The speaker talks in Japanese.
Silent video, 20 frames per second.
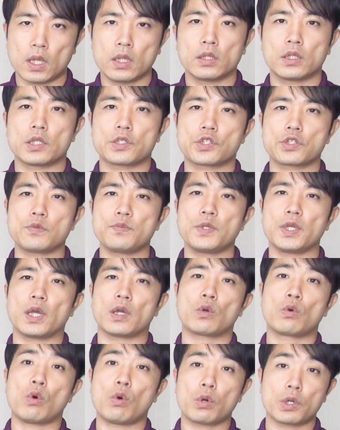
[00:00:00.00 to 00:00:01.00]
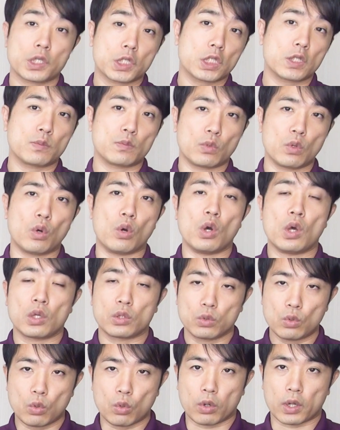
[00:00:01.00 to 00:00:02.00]
で趣味や好奇心も
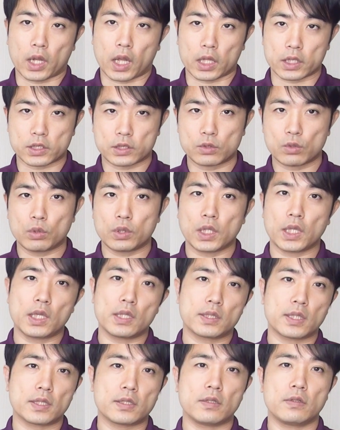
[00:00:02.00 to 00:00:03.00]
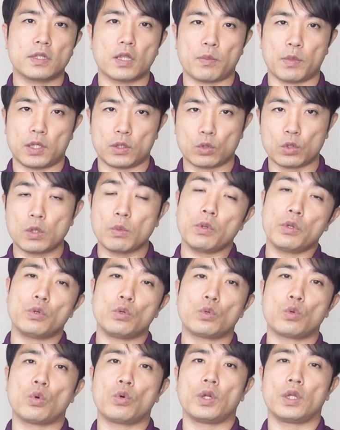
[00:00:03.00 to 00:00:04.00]
脳を活動的にさせるためにとても
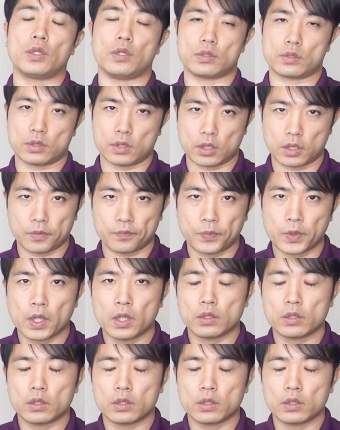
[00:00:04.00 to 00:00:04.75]
有効なんですね。